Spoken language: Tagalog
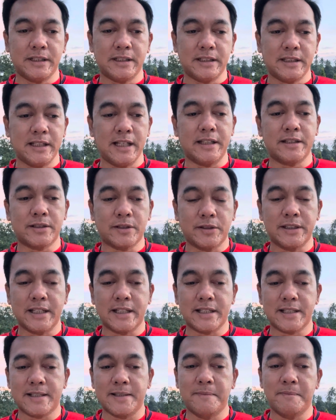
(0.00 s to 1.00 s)
nito
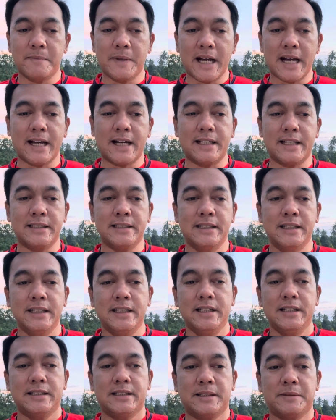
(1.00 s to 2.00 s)
ng simbahan
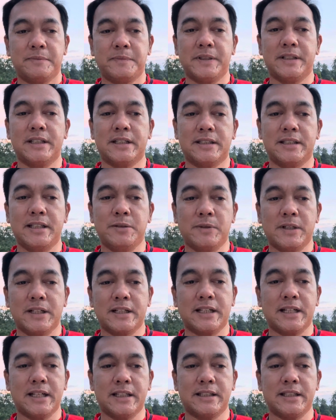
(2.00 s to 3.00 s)
na
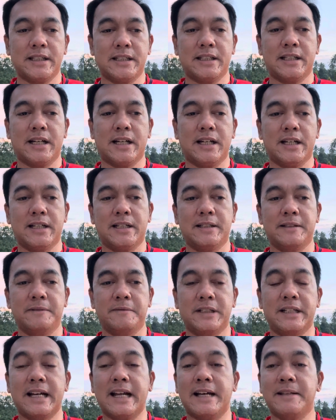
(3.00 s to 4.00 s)
pinagdiwang natin ang
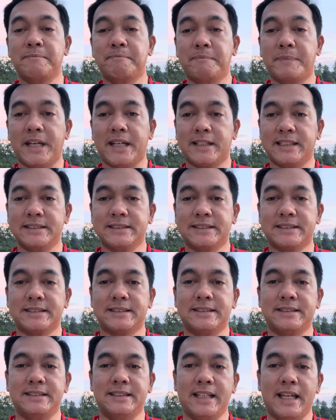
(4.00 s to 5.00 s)
grandparents
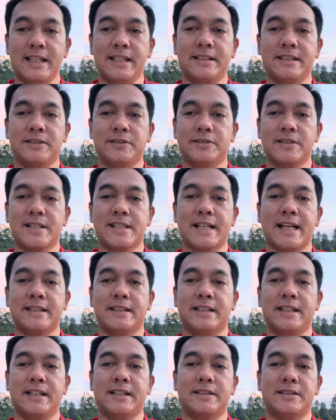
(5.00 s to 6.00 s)
day nung
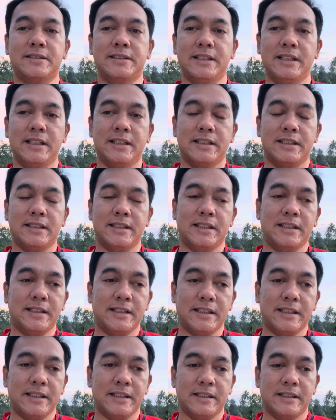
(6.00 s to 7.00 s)
Sunday no
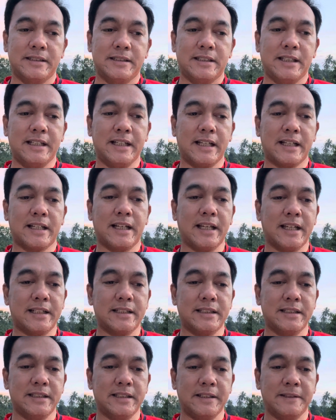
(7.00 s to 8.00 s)
i-declare
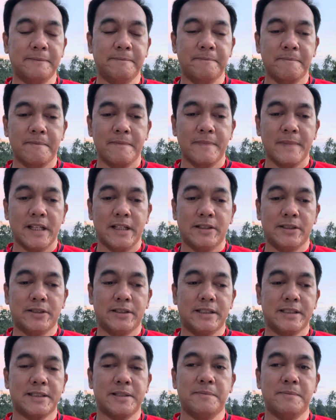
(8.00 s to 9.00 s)
ni no
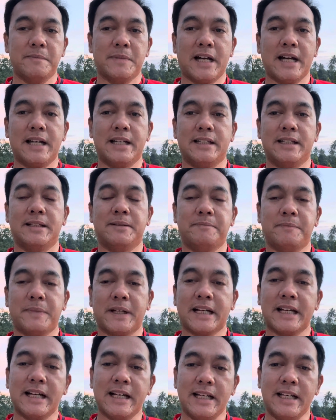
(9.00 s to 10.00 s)
ng simbahan na
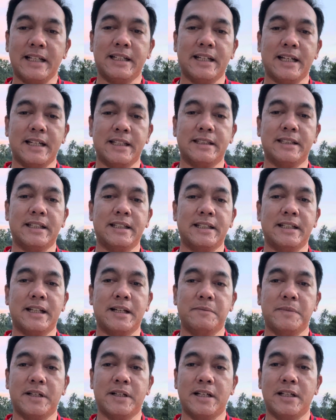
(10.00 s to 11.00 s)
parangalan natin
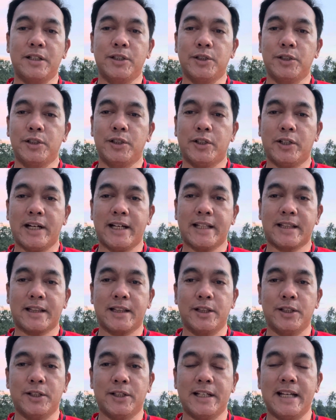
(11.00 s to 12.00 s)
ang mga lolo at
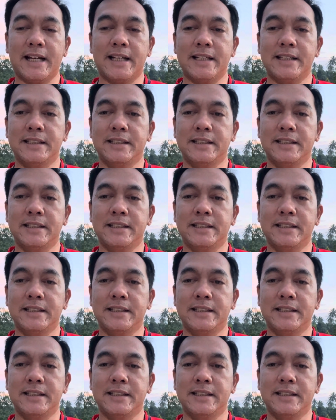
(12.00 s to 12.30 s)
lola